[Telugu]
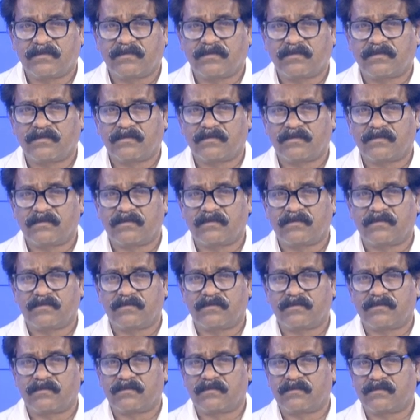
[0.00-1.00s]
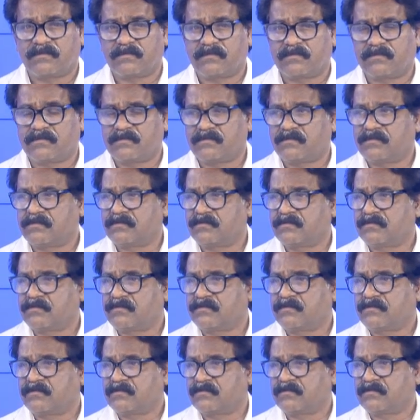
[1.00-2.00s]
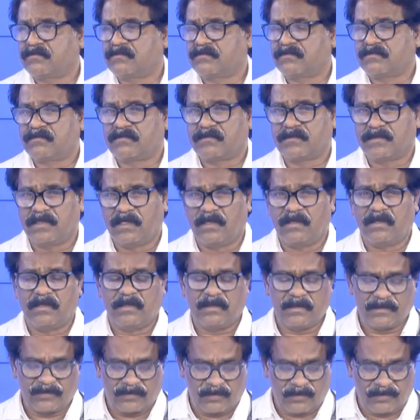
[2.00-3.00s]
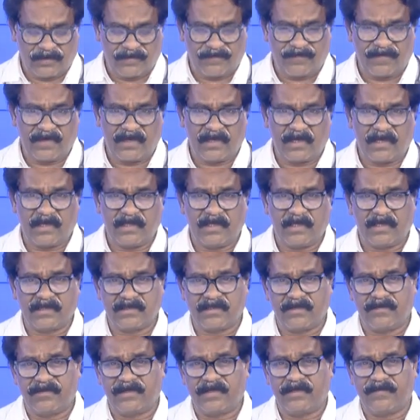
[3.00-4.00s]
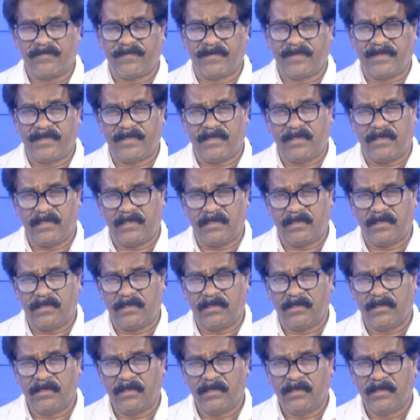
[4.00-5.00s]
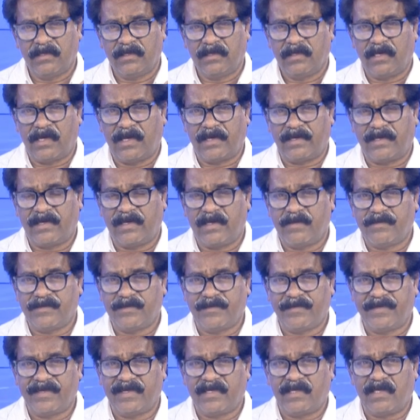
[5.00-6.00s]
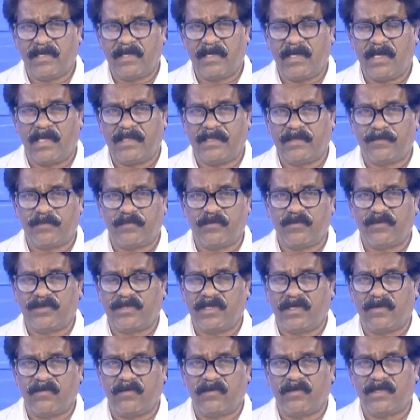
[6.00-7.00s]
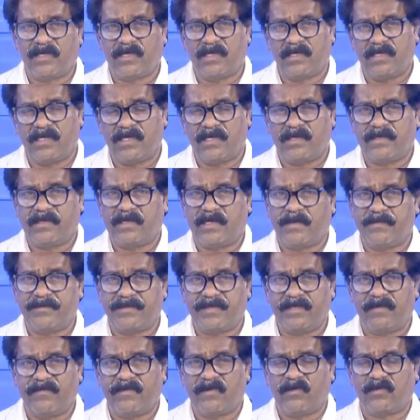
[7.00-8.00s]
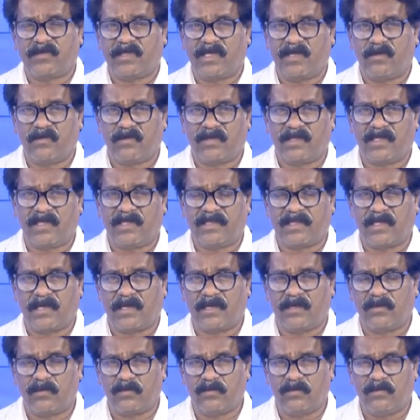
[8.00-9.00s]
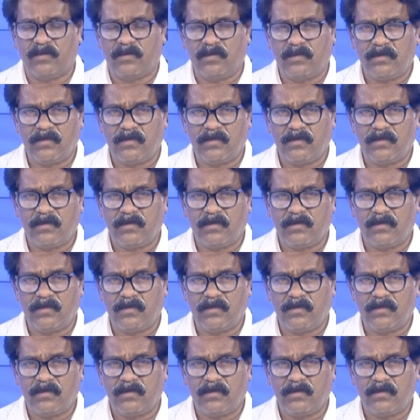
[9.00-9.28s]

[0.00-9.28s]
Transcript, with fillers: మెడిసిన్స్ ట్వంటీ ఫైవ్ డోసే వాడుతుంది సార్ ట్వంటీ ఫైవ్ కాదు ఇంకా సెవెంటీ ఫైవ్ హండ్రెడ్ ఎంజీ మింగిన అది పూర్తిగా పోదు ఇక ఎంజీలు పెరుగుతూనే ఉంటుంది కానీ తగ్గదు